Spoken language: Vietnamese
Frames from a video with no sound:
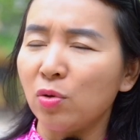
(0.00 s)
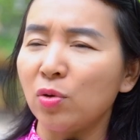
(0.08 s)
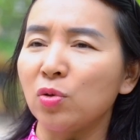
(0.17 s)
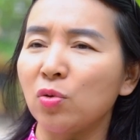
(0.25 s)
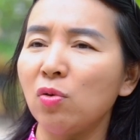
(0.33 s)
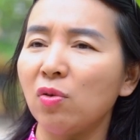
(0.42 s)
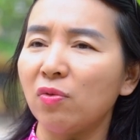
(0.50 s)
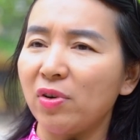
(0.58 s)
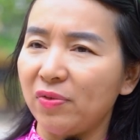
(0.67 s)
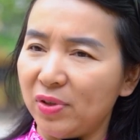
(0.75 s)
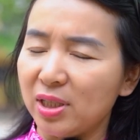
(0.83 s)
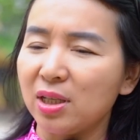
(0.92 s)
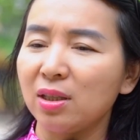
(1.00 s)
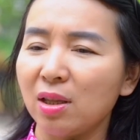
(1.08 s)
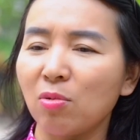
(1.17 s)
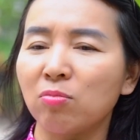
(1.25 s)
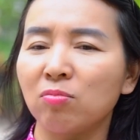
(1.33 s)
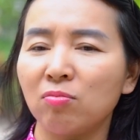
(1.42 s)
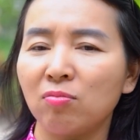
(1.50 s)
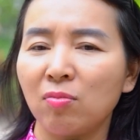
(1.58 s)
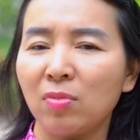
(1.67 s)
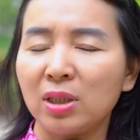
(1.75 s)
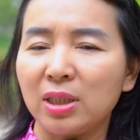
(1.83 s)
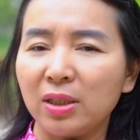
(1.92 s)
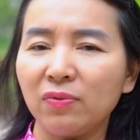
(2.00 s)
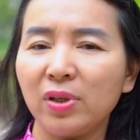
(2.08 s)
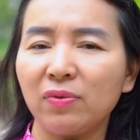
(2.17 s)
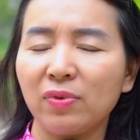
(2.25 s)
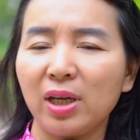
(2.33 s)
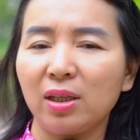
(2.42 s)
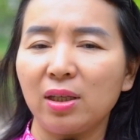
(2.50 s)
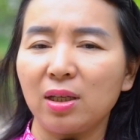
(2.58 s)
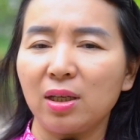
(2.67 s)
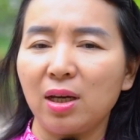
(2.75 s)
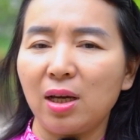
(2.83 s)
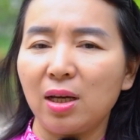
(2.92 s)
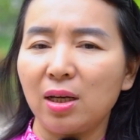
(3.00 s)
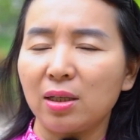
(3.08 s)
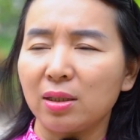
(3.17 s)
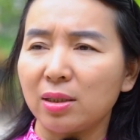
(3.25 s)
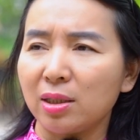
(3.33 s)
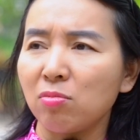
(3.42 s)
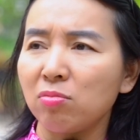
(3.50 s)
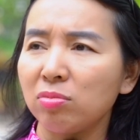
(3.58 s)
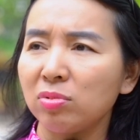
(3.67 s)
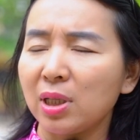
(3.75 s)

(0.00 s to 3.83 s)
nội trú và vừa dân tộc. Chính vì vậy, trong